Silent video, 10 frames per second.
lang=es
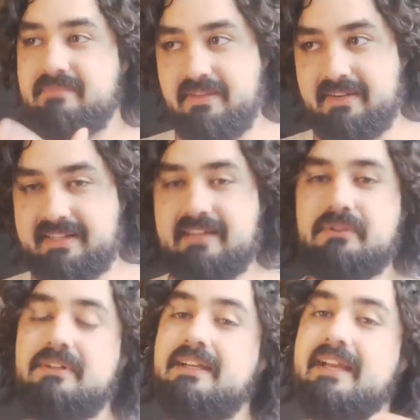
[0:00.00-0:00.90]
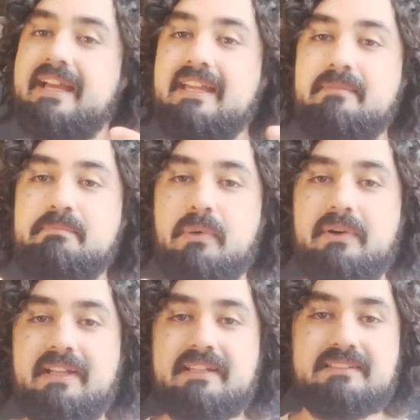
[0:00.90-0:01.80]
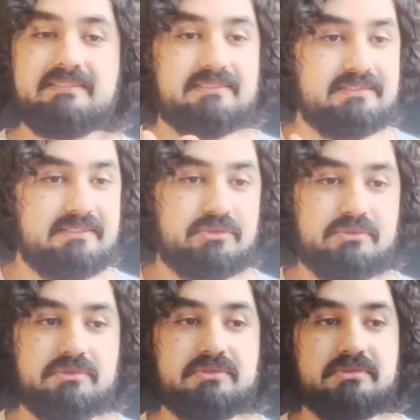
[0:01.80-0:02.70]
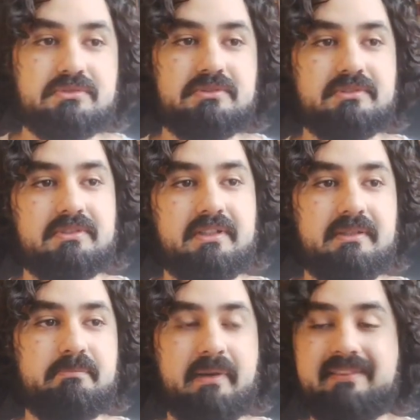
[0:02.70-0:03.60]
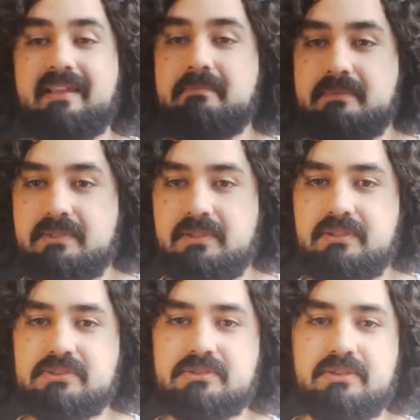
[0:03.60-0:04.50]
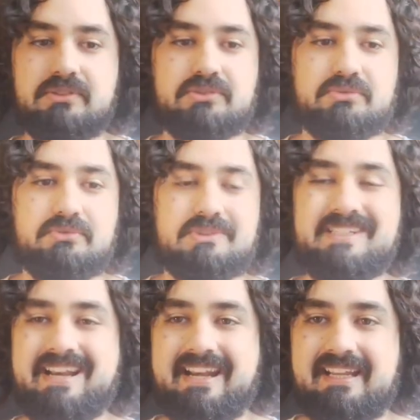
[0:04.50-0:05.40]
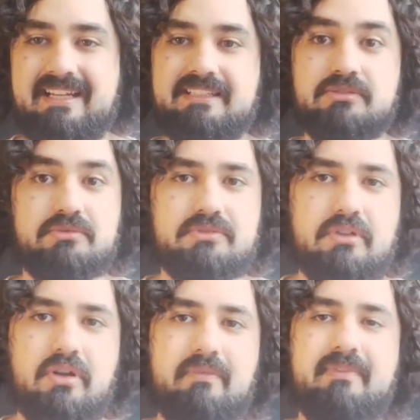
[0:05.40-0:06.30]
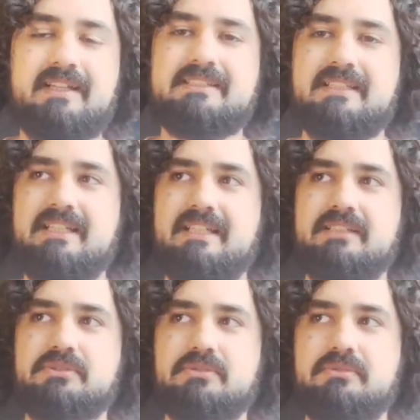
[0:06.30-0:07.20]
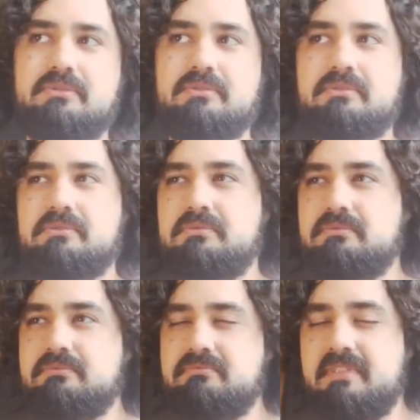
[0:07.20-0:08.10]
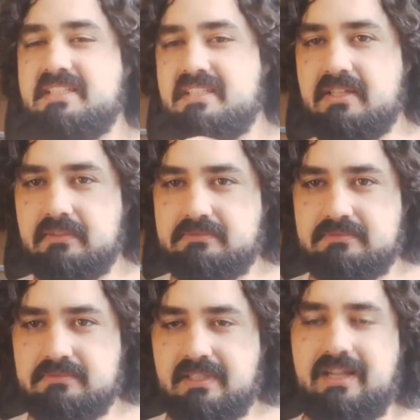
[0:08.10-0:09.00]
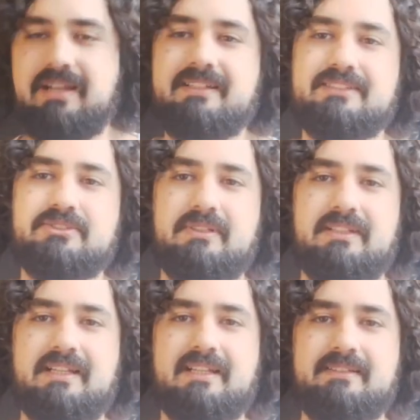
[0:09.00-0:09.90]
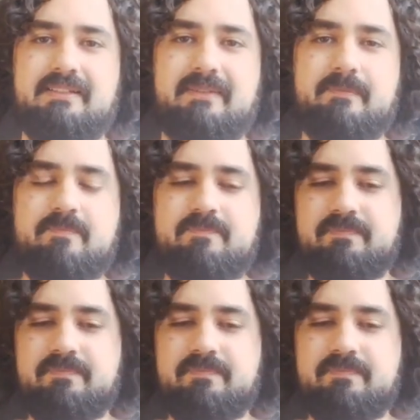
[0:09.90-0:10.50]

llevar a cabo e imponer sus eh, preceptos o sus reglas, sus normas, su visión al resto de la gente.